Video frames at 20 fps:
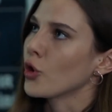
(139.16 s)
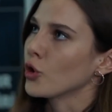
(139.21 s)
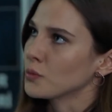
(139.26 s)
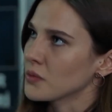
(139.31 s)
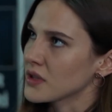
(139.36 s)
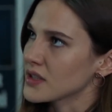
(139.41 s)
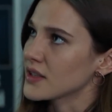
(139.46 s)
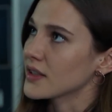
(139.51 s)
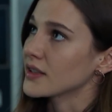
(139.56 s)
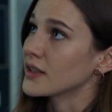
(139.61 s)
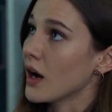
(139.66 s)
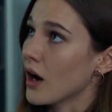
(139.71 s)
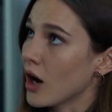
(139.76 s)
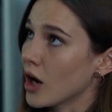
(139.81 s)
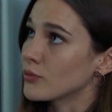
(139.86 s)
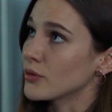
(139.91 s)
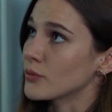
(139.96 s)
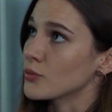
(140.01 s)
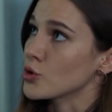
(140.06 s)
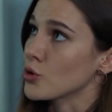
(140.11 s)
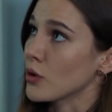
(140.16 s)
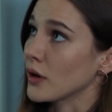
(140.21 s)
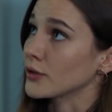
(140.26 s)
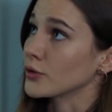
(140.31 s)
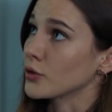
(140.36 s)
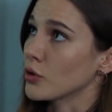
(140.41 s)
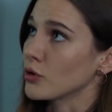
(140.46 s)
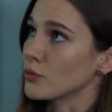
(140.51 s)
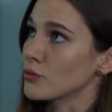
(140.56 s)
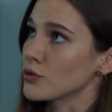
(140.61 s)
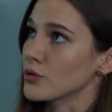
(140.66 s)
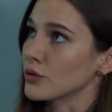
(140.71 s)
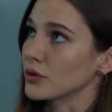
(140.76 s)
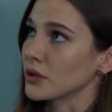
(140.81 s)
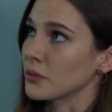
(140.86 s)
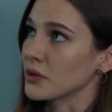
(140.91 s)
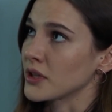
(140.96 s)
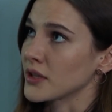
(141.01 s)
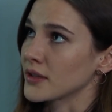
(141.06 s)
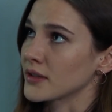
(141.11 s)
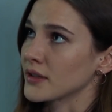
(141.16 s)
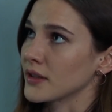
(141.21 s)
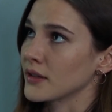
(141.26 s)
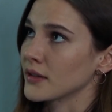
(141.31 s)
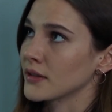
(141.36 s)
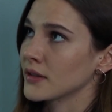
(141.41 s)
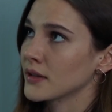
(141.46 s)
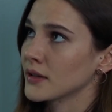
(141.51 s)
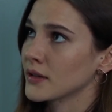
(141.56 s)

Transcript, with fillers: olmasaydı abim şu anda ölmüş olabilirdi.